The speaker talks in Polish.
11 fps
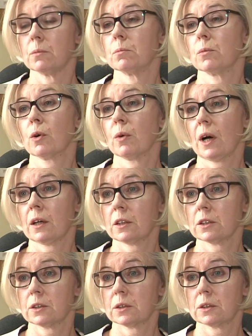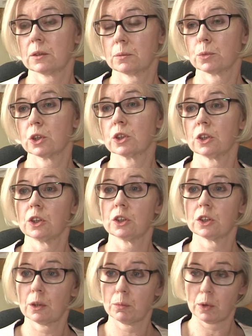mogła przyczynić
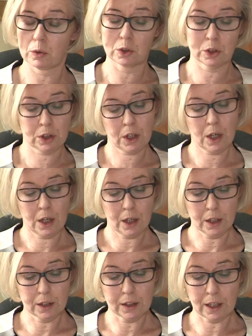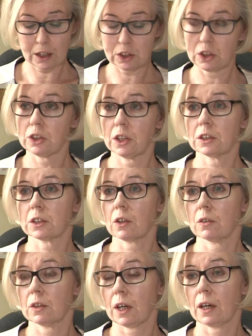się bądź narazić
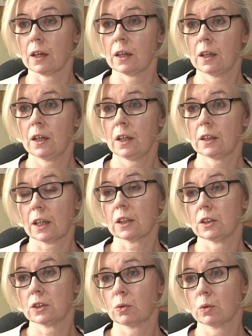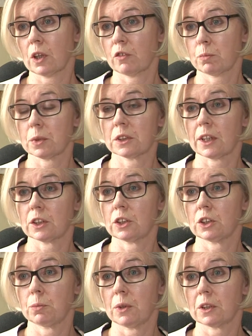dziecko na taki skutek w postaci
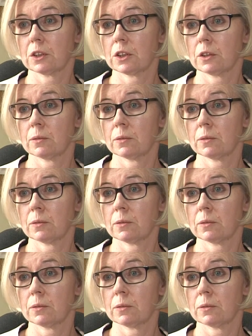śmierci.